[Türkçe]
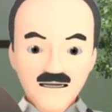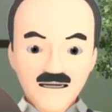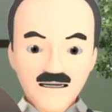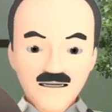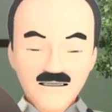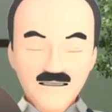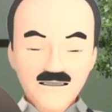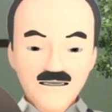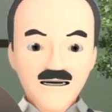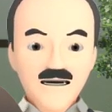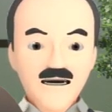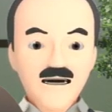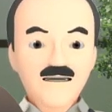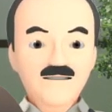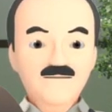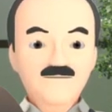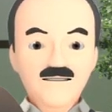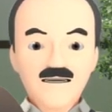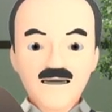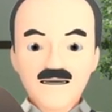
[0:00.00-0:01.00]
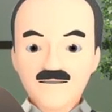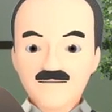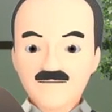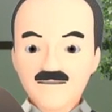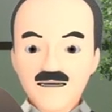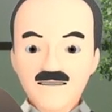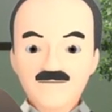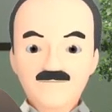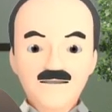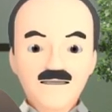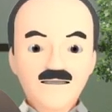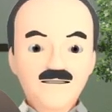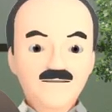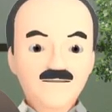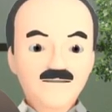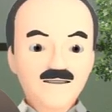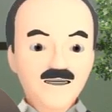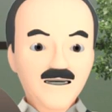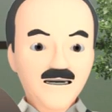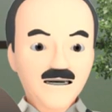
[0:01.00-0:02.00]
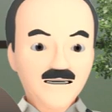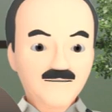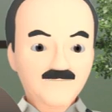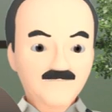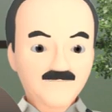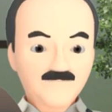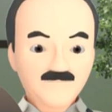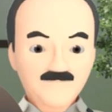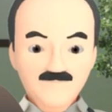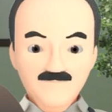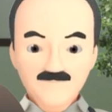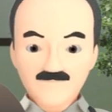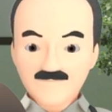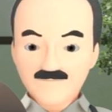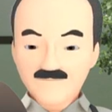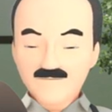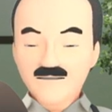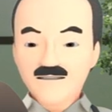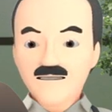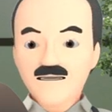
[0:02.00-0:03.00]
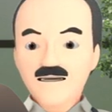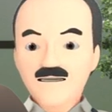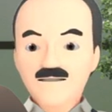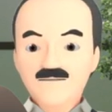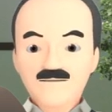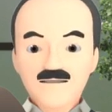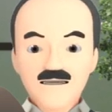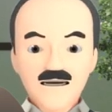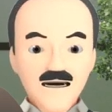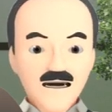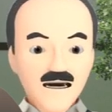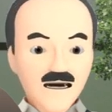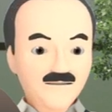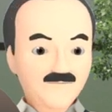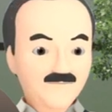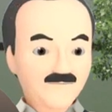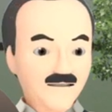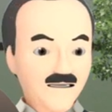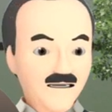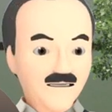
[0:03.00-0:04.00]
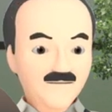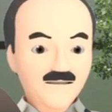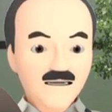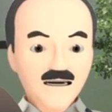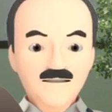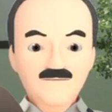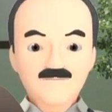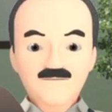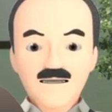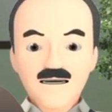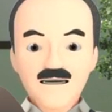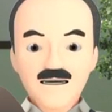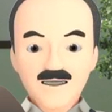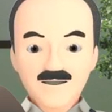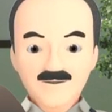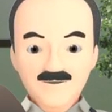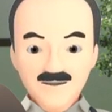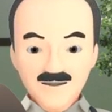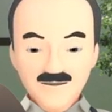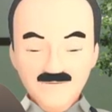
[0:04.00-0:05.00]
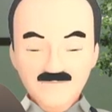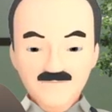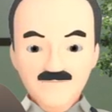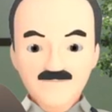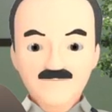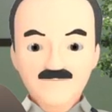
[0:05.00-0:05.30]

Ama ben yine de tam emin olamadım. Sizce adil bir seçim oldu mu?